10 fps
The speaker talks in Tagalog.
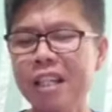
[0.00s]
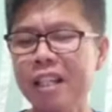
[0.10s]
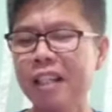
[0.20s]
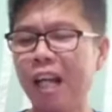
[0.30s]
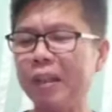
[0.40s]

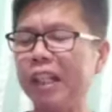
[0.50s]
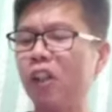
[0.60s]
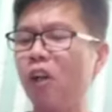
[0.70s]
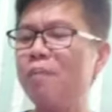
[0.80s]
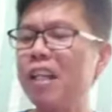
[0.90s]
Sabi
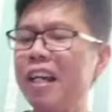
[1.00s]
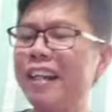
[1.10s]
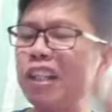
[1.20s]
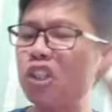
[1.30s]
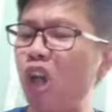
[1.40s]
dito,
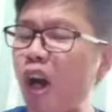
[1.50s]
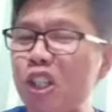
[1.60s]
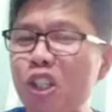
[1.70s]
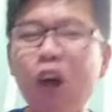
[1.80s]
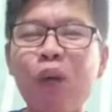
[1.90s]

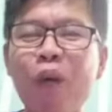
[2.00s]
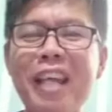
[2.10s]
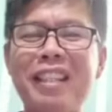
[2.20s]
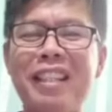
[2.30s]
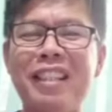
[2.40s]
rejoice
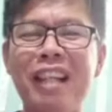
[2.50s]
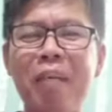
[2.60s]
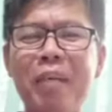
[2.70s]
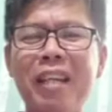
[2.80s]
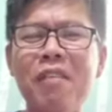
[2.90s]
always.
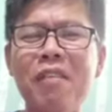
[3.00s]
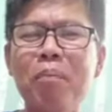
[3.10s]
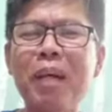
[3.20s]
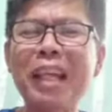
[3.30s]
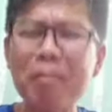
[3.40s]
Amen.
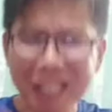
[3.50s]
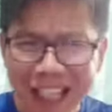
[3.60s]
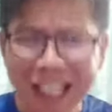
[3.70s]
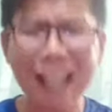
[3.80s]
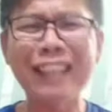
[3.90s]
Maging
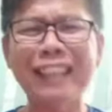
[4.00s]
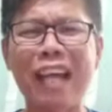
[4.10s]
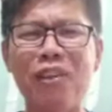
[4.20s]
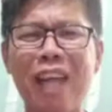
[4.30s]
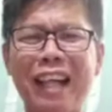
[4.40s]
masaya lang
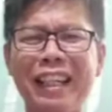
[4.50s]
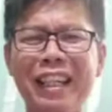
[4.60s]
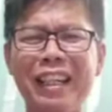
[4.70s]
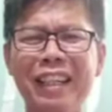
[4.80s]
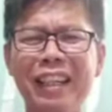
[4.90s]
tayo lagi.